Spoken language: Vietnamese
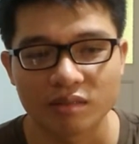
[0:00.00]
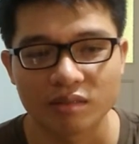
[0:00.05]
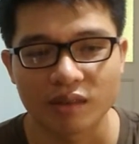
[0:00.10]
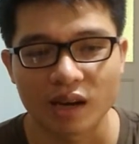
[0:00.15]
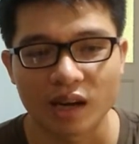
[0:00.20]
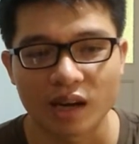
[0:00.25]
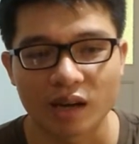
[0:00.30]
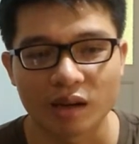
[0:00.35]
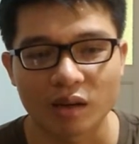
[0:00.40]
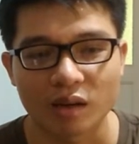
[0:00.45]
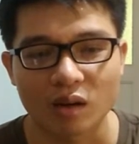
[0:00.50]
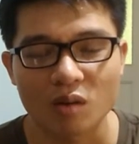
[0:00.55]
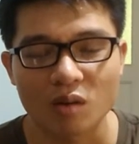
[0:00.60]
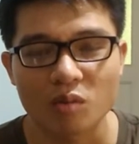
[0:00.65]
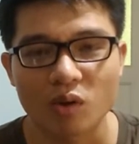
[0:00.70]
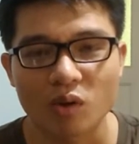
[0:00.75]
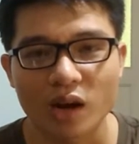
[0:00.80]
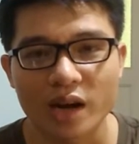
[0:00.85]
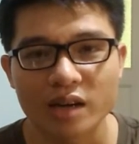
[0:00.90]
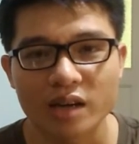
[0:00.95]
và có
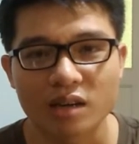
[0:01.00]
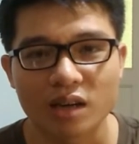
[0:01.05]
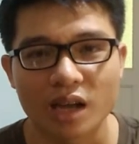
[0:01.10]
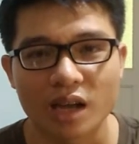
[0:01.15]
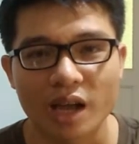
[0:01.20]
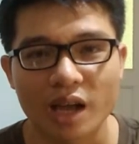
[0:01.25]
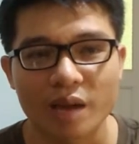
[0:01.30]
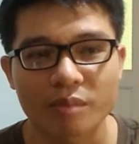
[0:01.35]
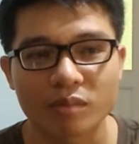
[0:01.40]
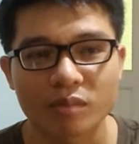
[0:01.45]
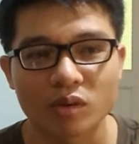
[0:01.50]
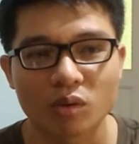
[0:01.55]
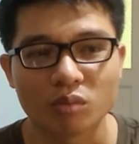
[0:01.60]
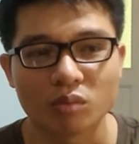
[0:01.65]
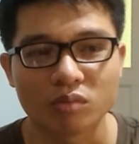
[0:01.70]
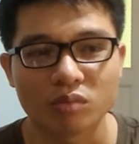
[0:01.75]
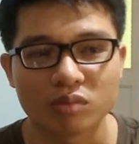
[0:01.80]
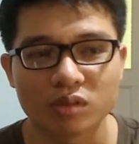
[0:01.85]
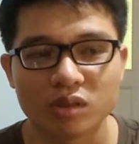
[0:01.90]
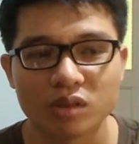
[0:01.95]
một cái nữa là em
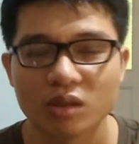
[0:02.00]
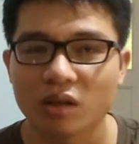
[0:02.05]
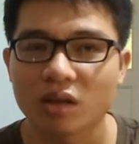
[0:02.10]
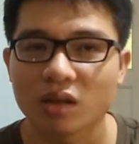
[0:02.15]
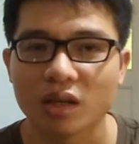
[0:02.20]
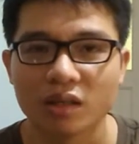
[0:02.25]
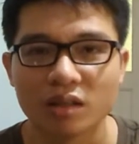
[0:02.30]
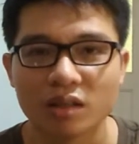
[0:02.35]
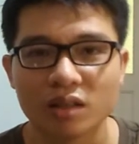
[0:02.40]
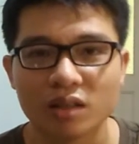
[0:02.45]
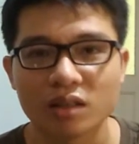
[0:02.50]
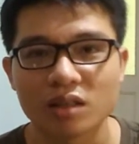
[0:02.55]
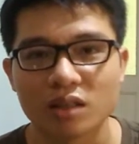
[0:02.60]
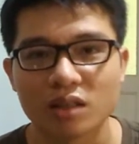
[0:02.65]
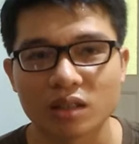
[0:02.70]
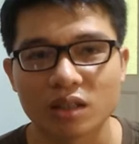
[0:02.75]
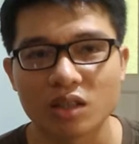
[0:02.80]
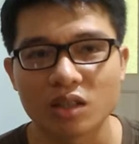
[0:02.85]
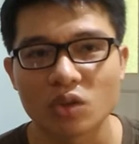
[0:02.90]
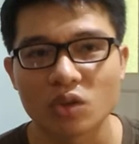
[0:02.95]
cũng chưa có định hướng
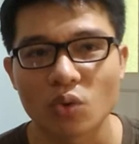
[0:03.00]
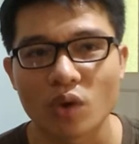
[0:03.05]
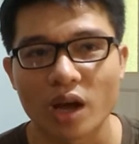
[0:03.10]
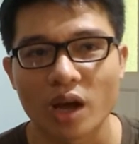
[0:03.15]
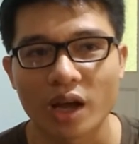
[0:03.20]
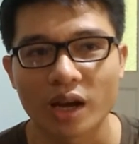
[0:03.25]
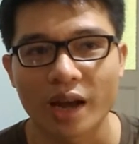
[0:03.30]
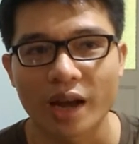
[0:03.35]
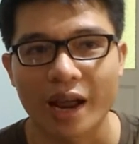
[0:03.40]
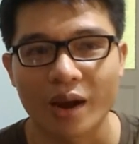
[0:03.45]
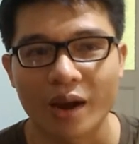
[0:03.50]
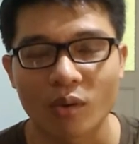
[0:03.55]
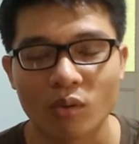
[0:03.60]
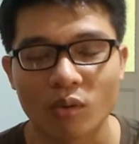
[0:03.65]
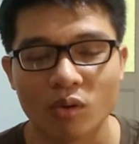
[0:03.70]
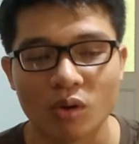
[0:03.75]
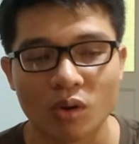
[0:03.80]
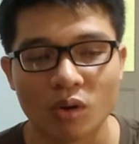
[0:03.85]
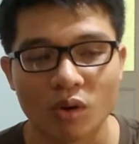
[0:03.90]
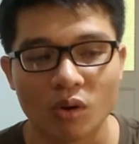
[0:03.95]
được cái chủ đề nào